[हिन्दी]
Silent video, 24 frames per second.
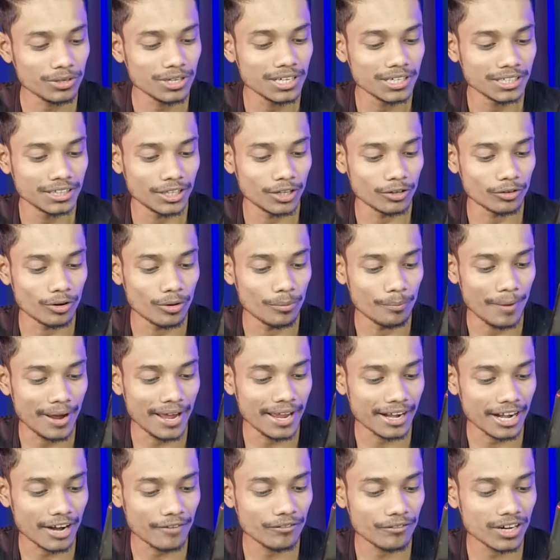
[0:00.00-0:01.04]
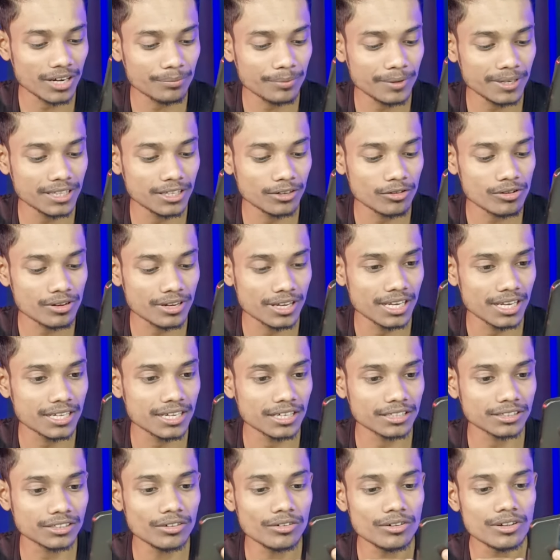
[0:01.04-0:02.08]
हूँ देखो मैं रेफर पे देखो
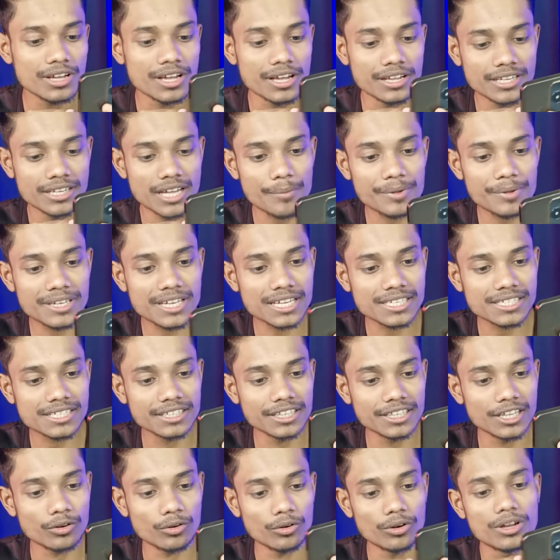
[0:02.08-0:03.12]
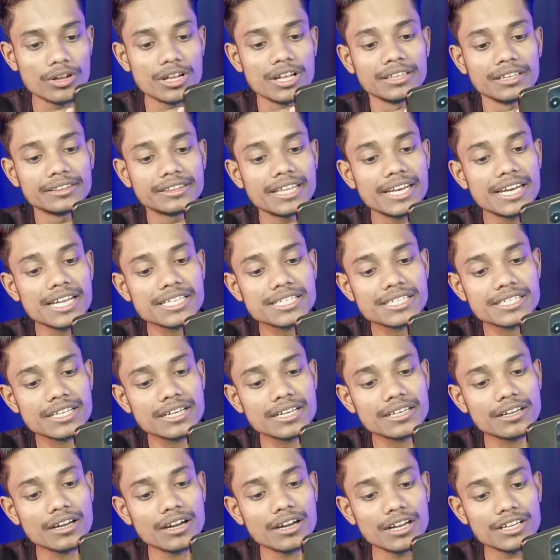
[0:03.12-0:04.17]
क्लिक करता हूँ यहाँ पे क्या सीन देखो
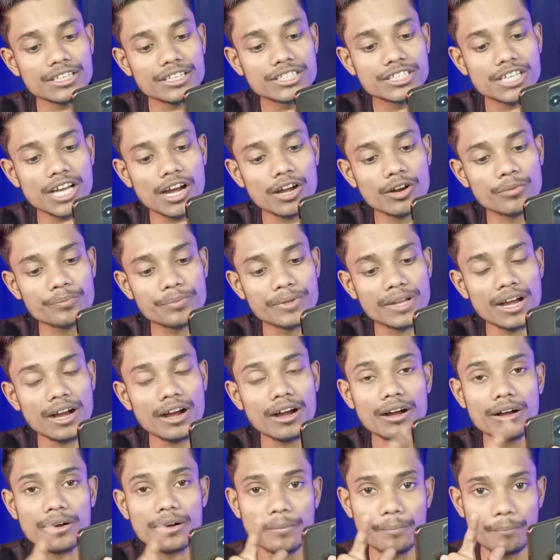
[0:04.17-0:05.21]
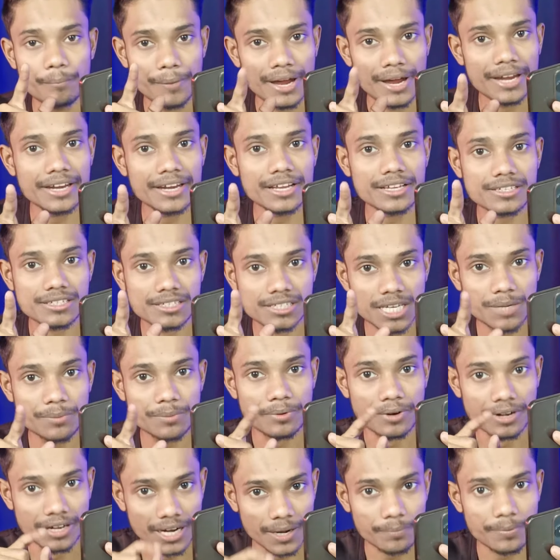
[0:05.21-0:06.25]
तिरसठ हजार रुपया मैंने
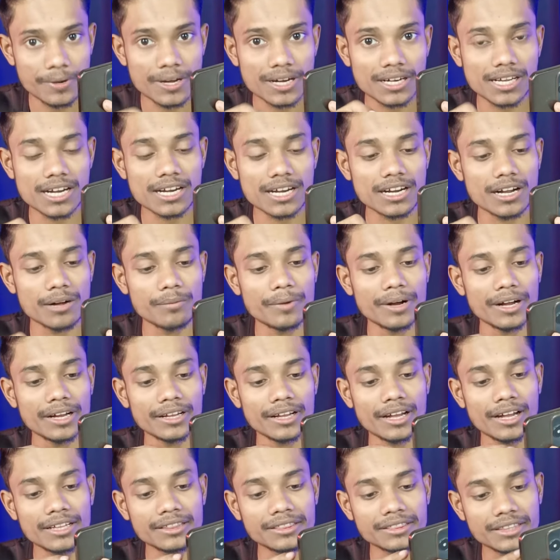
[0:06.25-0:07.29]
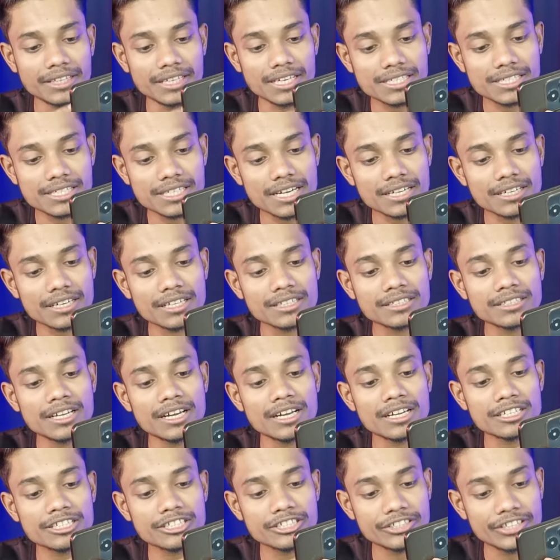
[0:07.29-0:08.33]
सिर्फ रेफर पे कमाया तिरसठ
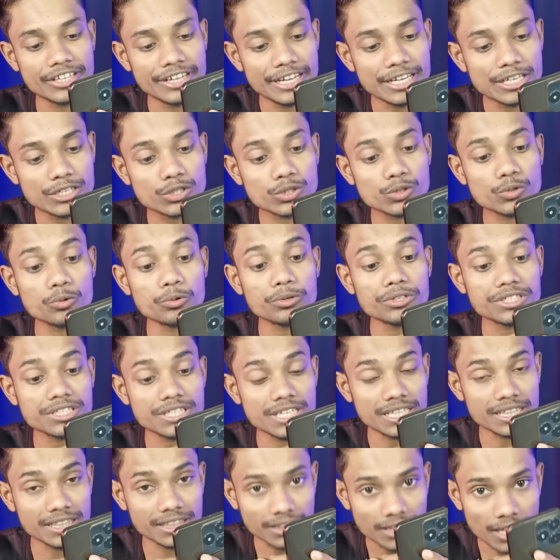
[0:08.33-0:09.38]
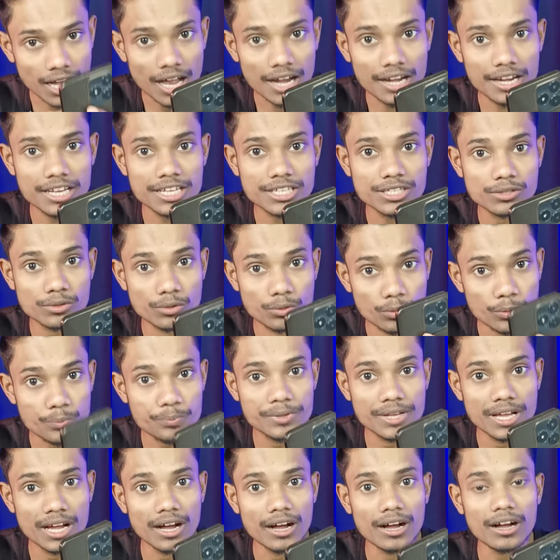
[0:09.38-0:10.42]
हजार छः सौ सैतालीस
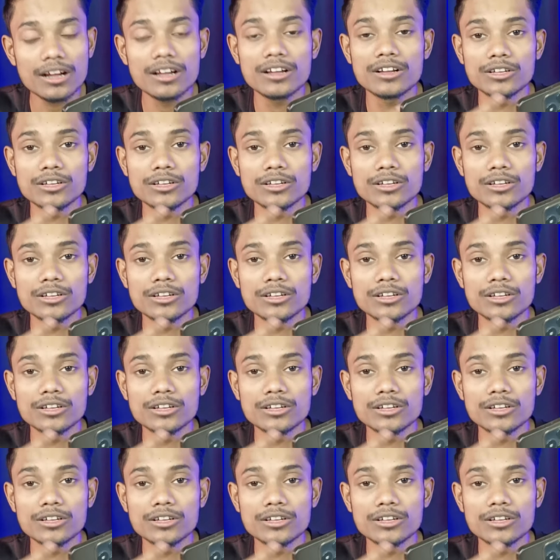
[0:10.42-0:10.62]
रुपया